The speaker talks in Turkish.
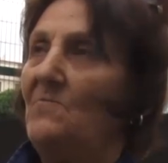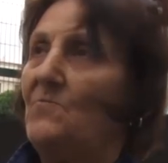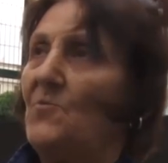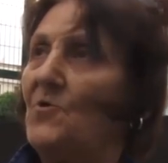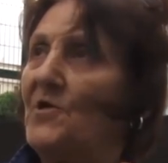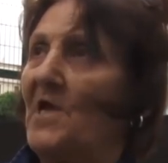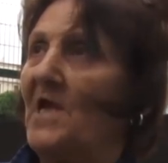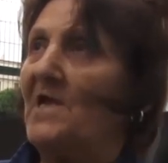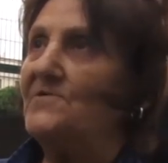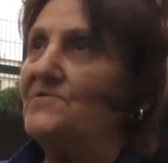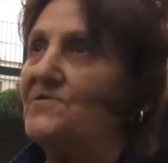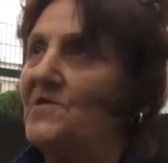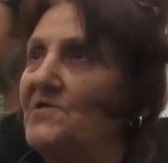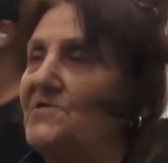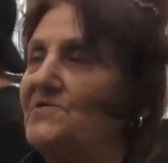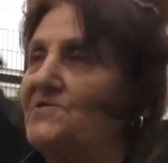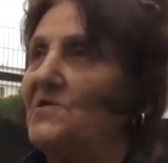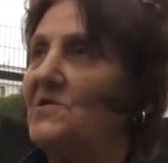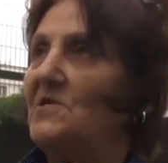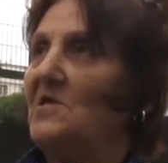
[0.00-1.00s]
moral
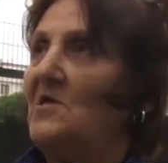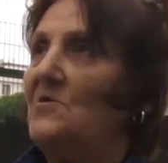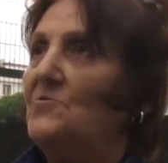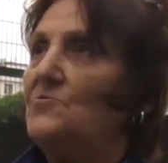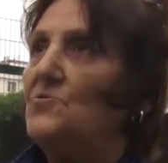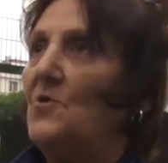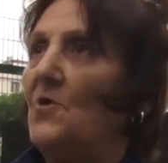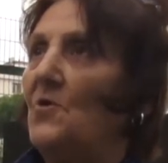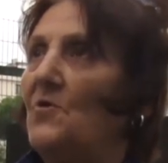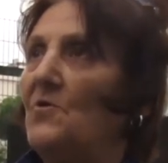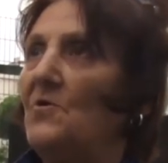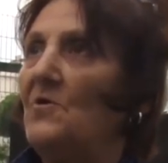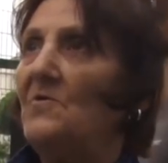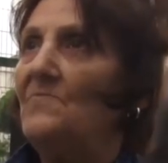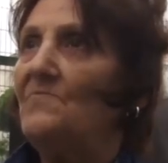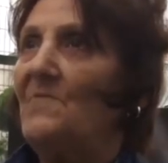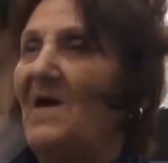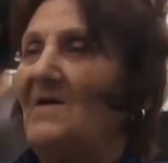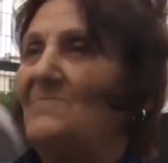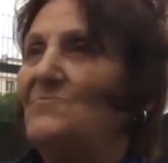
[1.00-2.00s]
şeysi yok.
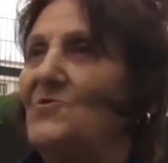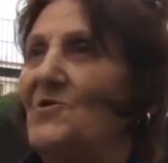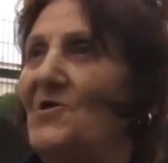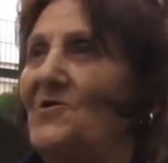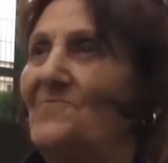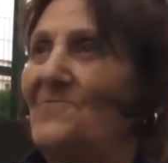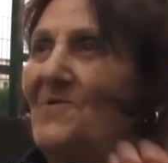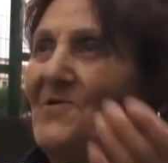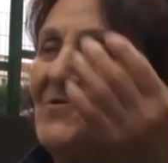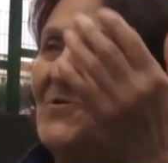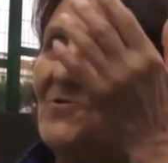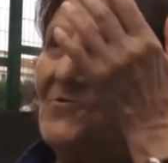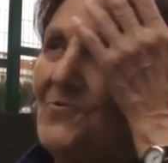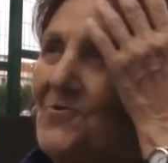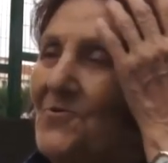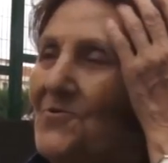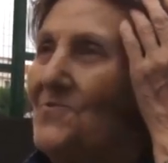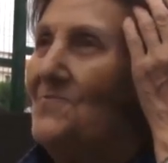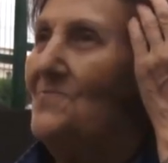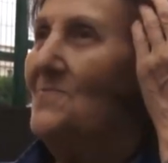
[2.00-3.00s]
Ben bunalıma
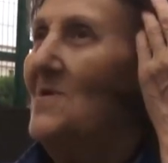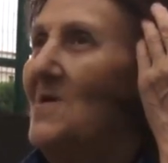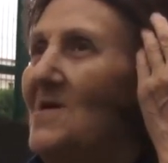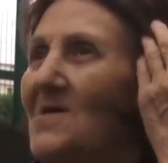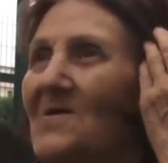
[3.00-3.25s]
giriyorum.